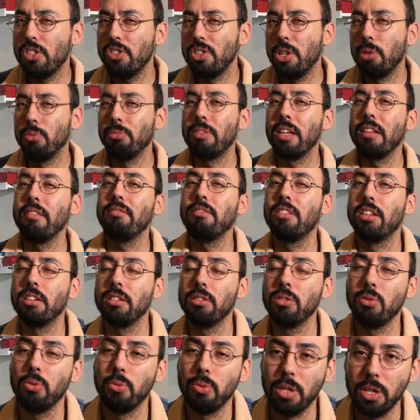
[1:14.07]
não tem
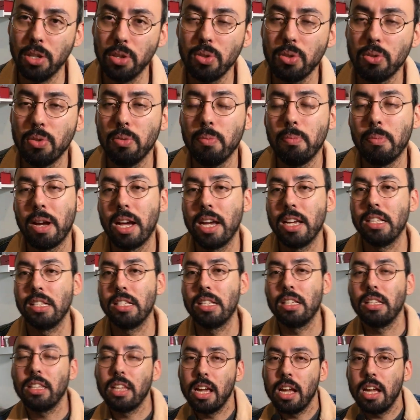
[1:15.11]
tanto isso,
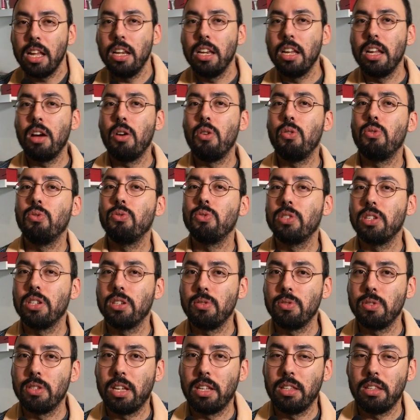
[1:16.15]
mas até ali alguns
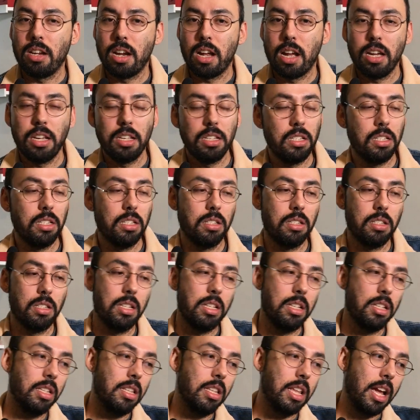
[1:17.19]
anos atrás,
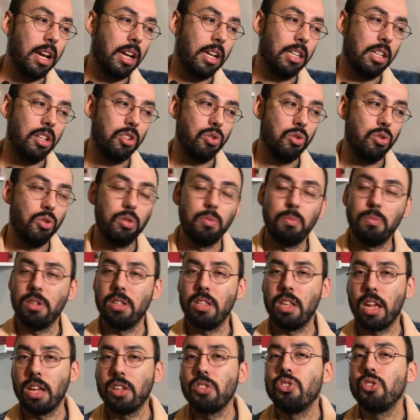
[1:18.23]
década de
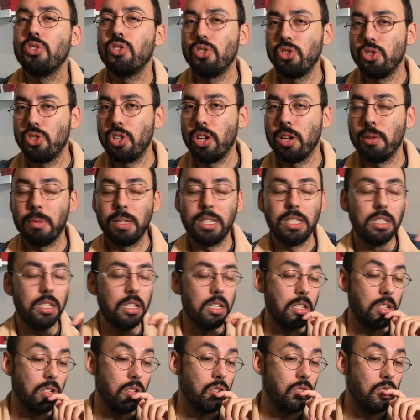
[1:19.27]
2010, a gente tinha
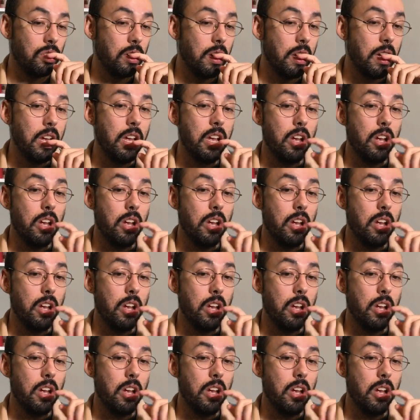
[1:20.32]
bastante,